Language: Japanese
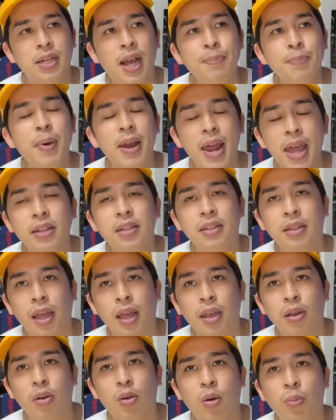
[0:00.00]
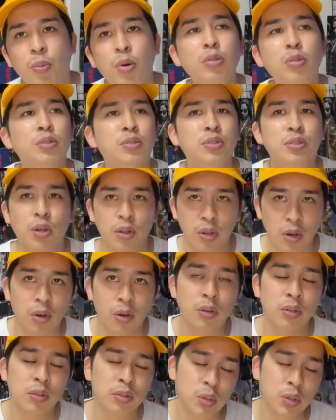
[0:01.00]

頑張れって思うのよ。